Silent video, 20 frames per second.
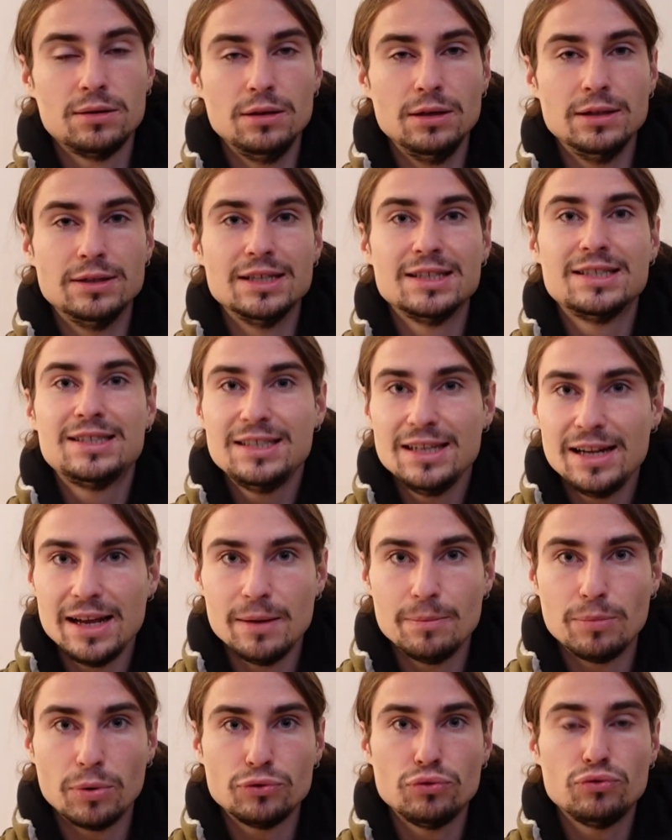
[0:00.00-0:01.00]
Il était
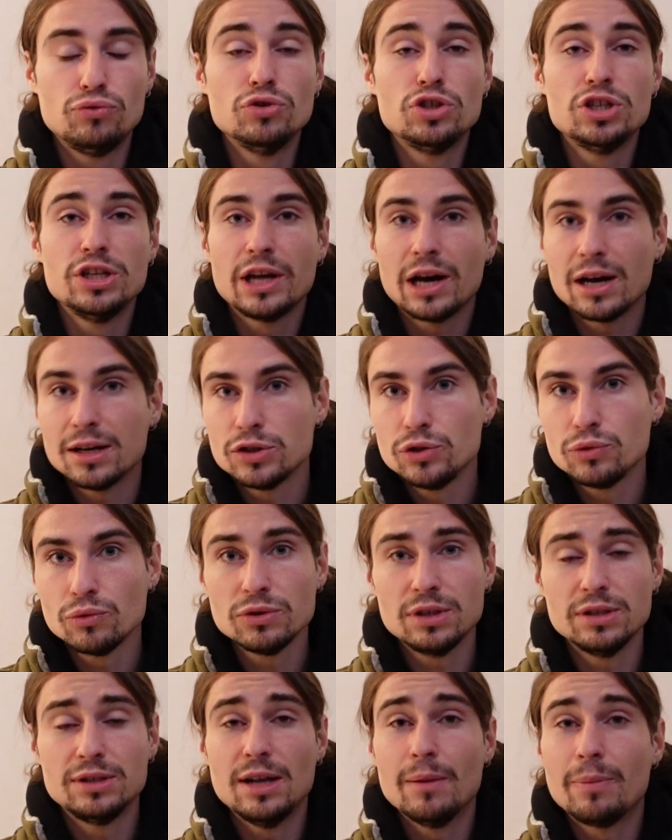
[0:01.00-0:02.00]
stylé. Pour toute une génération,
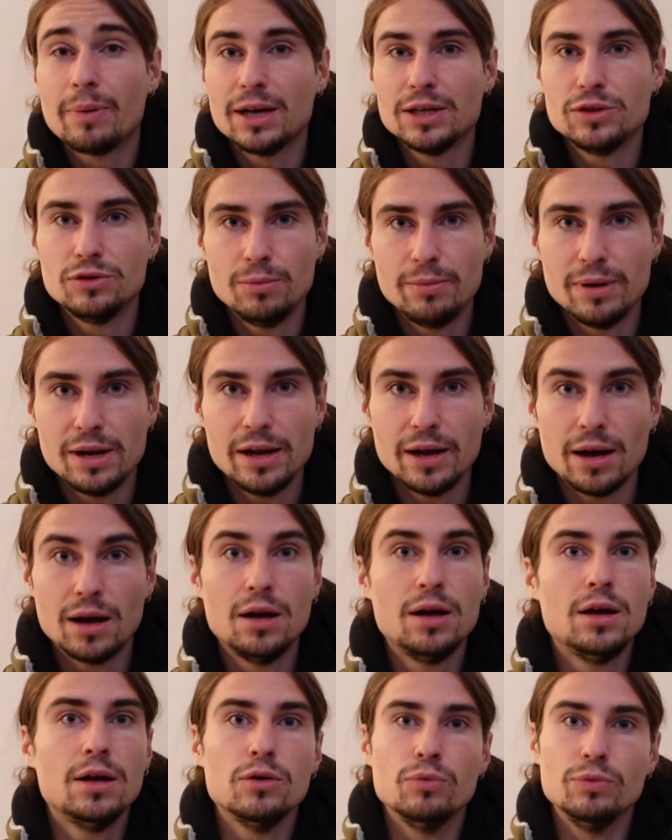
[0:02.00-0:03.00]
c'était le prince de Bel Air.
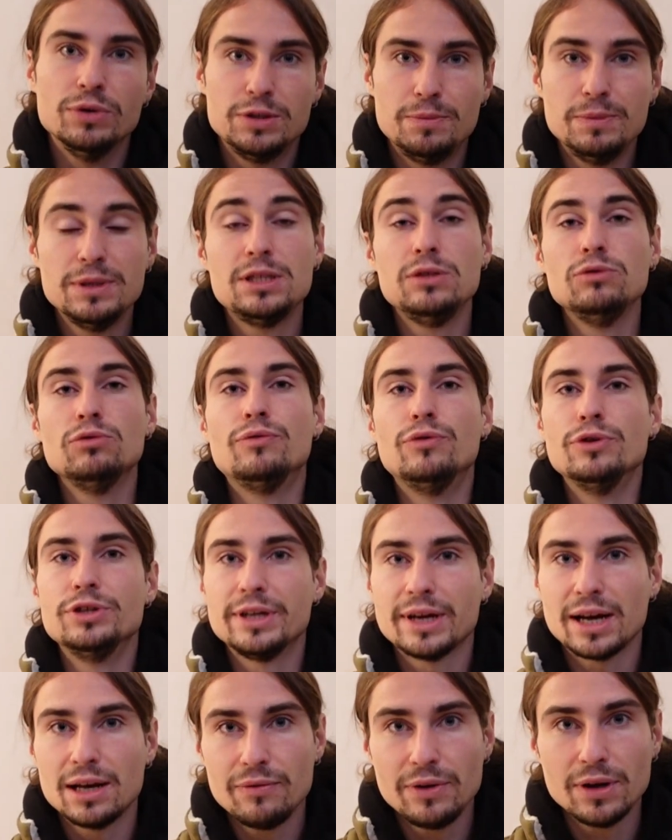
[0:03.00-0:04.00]
Will Smith, il nous
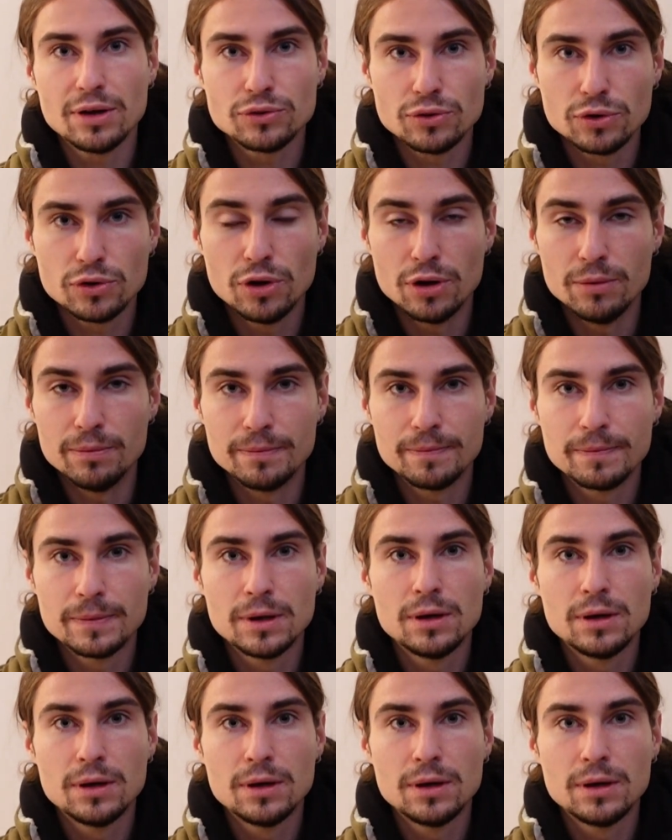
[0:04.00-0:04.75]
faisait rêver en tant qu'homme.